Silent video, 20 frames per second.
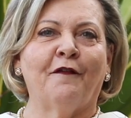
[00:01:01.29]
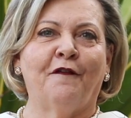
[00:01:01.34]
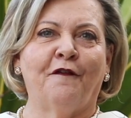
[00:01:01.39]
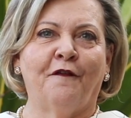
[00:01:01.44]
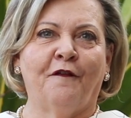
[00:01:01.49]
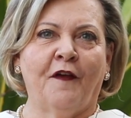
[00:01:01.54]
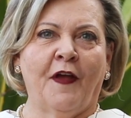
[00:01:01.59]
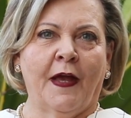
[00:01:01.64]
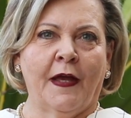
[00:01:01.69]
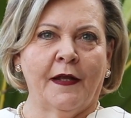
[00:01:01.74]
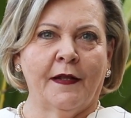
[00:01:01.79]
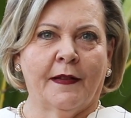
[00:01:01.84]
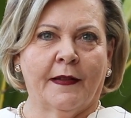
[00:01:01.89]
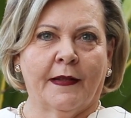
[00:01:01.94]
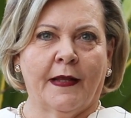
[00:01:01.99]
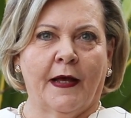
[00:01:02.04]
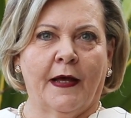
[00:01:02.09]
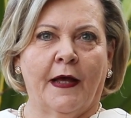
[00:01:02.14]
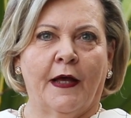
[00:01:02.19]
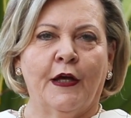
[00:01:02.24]

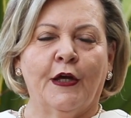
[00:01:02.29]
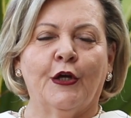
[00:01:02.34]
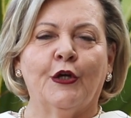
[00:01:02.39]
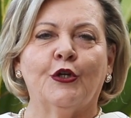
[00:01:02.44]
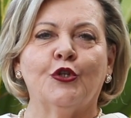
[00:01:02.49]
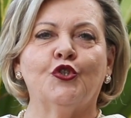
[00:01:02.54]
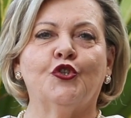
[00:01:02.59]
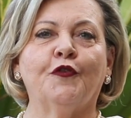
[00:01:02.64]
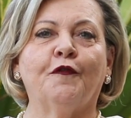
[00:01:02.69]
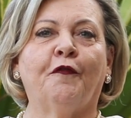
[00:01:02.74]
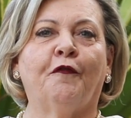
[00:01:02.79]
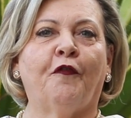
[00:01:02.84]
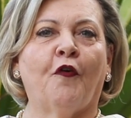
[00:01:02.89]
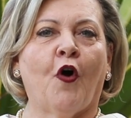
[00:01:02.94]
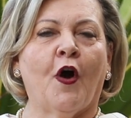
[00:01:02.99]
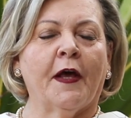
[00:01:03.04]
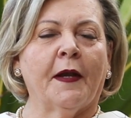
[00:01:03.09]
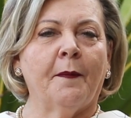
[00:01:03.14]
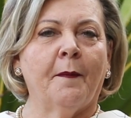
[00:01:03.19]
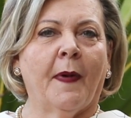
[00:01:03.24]
feita de
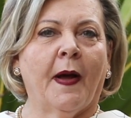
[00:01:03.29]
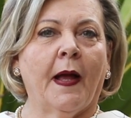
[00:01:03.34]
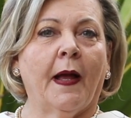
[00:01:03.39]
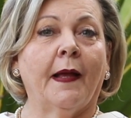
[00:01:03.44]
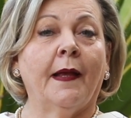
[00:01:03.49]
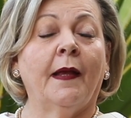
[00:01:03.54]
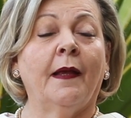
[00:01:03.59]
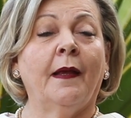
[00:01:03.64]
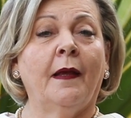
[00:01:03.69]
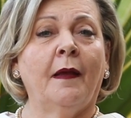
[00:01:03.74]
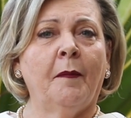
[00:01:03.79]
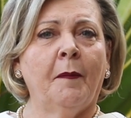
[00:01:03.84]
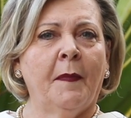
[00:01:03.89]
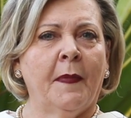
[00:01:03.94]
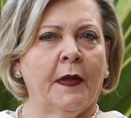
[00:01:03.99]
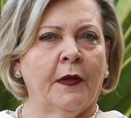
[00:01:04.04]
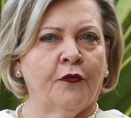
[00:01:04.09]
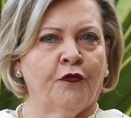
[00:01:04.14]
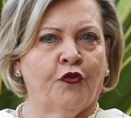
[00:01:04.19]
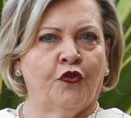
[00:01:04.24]
forma
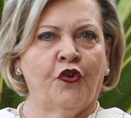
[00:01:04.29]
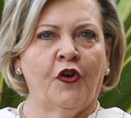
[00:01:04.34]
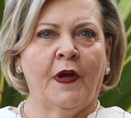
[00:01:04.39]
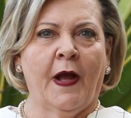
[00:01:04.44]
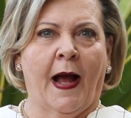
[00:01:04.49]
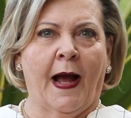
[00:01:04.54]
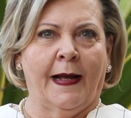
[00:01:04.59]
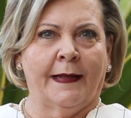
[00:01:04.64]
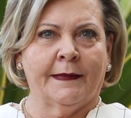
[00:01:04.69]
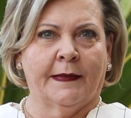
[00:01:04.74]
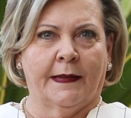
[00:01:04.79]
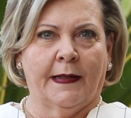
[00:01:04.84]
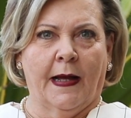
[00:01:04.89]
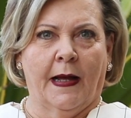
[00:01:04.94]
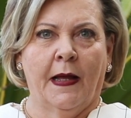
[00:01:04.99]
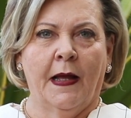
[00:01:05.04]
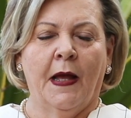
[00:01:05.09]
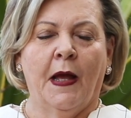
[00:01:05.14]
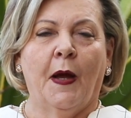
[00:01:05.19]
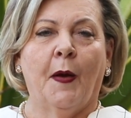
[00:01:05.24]

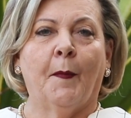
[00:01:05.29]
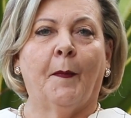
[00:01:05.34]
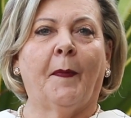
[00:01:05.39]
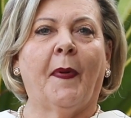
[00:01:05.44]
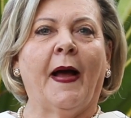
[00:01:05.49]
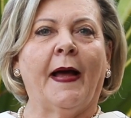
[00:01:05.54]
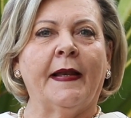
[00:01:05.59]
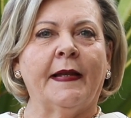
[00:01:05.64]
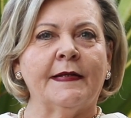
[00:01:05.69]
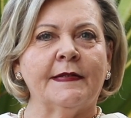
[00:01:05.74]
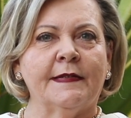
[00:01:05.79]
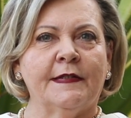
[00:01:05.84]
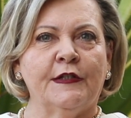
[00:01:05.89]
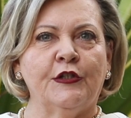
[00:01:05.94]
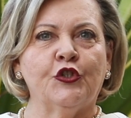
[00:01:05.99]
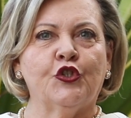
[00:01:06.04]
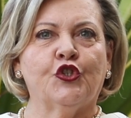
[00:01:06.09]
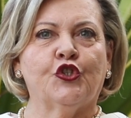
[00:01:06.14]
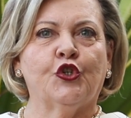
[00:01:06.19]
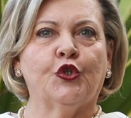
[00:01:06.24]
imediata para as
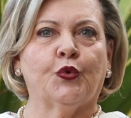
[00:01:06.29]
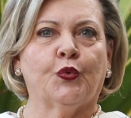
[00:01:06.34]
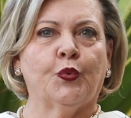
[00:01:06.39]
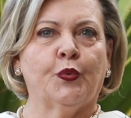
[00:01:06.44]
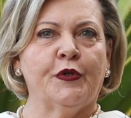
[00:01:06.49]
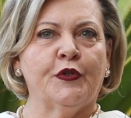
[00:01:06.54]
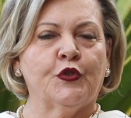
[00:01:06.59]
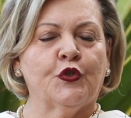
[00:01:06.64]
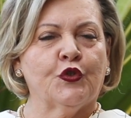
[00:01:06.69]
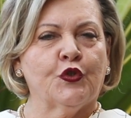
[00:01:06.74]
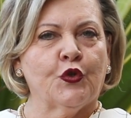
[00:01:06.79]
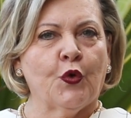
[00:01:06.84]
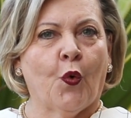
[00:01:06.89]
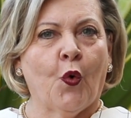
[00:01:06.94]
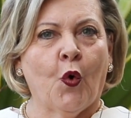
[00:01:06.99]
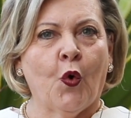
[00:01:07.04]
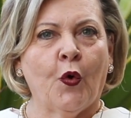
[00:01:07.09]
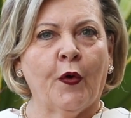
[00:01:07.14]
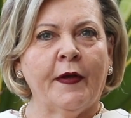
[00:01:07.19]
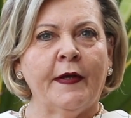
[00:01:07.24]

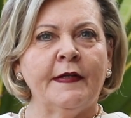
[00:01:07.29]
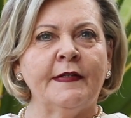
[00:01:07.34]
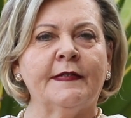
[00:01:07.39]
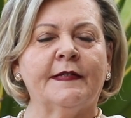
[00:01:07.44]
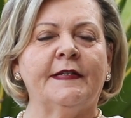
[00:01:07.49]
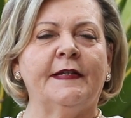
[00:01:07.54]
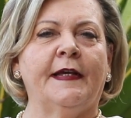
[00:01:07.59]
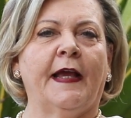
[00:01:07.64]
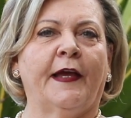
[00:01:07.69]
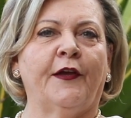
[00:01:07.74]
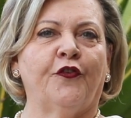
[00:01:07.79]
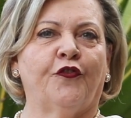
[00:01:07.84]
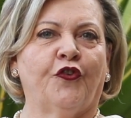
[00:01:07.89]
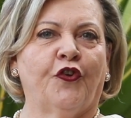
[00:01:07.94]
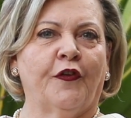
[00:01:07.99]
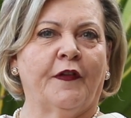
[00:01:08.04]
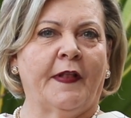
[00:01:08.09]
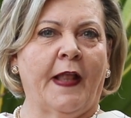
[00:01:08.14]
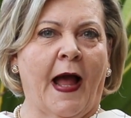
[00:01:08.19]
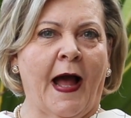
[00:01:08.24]
instituições e
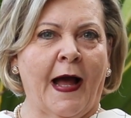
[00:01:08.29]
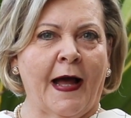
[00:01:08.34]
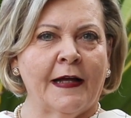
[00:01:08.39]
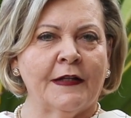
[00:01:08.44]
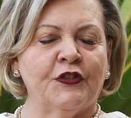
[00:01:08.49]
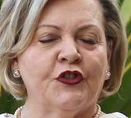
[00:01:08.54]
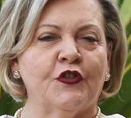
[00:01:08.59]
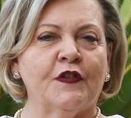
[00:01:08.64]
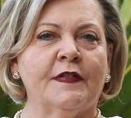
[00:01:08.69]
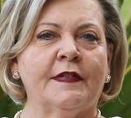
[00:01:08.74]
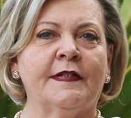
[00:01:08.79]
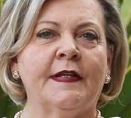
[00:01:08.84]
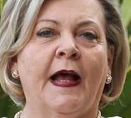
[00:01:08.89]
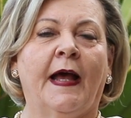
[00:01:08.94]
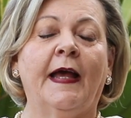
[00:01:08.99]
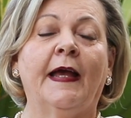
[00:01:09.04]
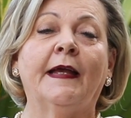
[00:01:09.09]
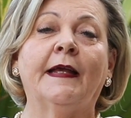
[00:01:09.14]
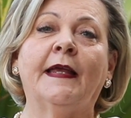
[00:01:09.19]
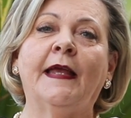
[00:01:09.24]
entidades
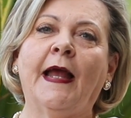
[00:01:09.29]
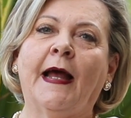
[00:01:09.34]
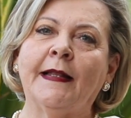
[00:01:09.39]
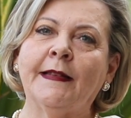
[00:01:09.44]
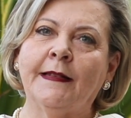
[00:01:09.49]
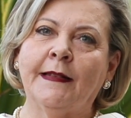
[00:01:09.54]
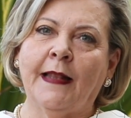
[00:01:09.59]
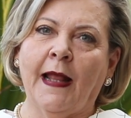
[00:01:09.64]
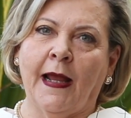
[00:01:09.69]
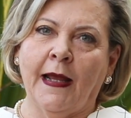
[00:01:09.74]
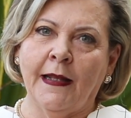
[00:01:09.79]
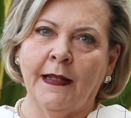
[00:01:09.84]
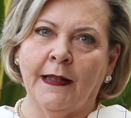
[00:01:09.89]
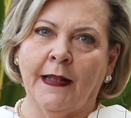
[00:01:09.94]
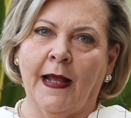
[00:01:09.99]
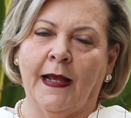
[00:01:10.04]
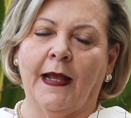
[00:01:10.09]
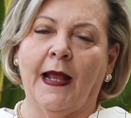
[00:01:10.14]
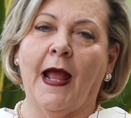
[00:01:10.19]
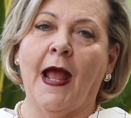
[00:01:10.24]
que
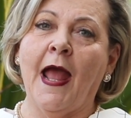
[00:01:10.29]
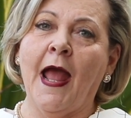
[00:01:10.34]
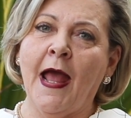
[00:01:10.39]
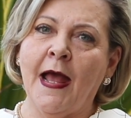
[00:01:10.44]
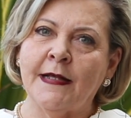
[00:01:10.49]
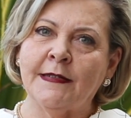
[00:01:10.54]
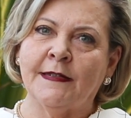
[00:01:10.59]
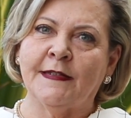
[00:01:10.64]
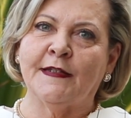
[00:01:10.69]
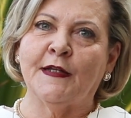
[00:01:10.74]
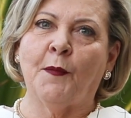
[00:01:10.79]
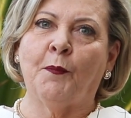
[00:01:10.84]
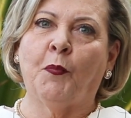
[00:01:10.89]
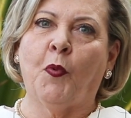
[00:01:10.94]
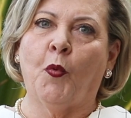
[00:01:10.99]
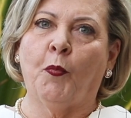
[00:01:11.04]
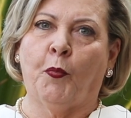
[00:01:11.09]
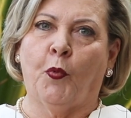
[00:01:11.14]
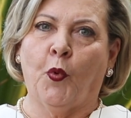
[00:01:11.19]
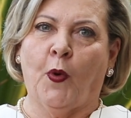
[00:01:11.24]
atendem essa
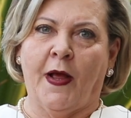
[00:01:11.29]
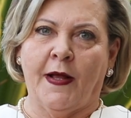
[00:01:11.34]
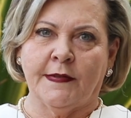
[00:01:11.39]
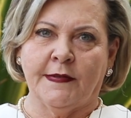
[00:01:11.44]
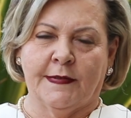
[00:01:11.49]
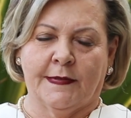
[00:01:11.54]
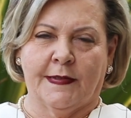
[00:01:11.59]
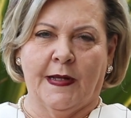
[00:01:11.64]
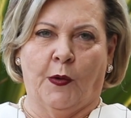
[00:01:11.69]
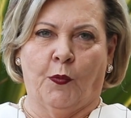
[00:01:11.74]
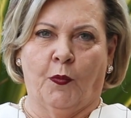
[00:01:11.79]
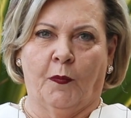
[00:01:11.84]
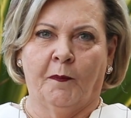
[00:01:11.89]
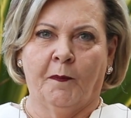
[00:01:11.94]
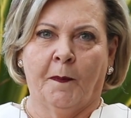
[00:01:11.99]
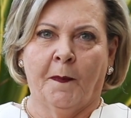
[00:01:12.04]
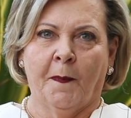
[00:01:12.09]
população.